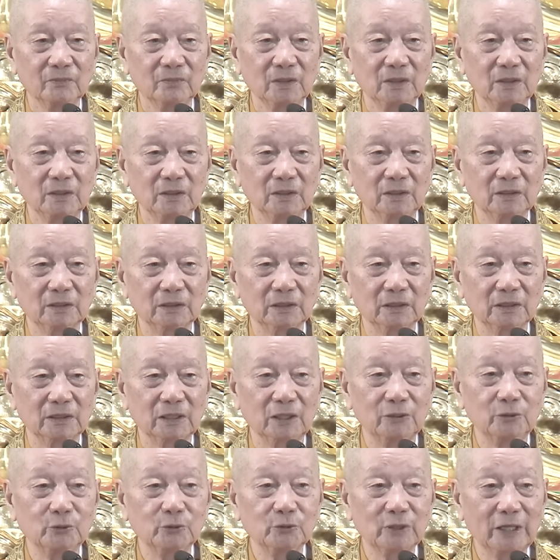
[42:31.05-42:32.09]
À, cái
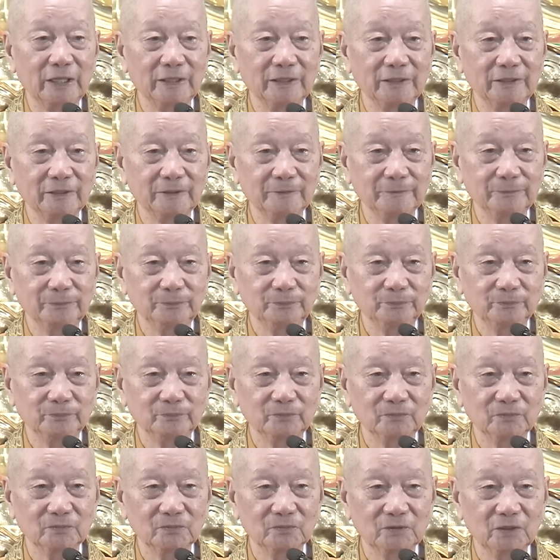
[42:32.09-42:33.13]
đạo hữu này đó,
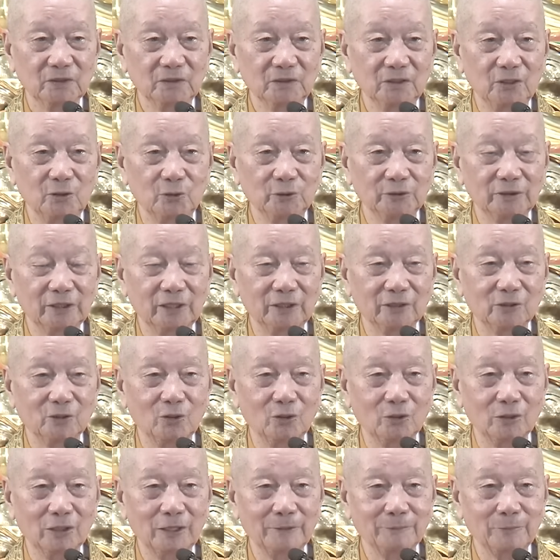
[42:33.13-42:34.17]
từ hồi thầy
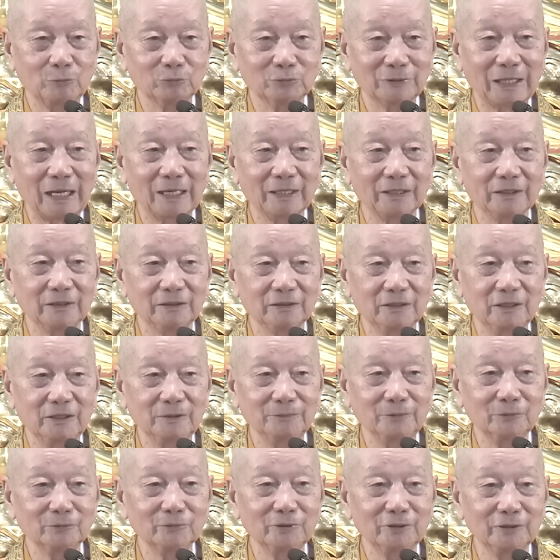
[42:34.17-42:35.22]
còn làm học tăng ở
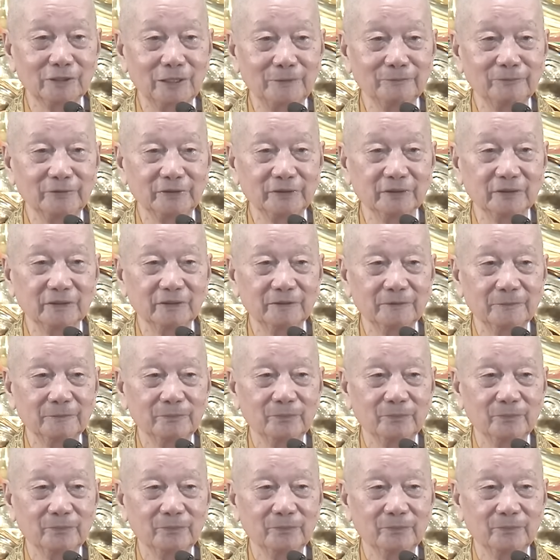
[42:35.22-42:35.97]
Phật đường Nam Việt đó,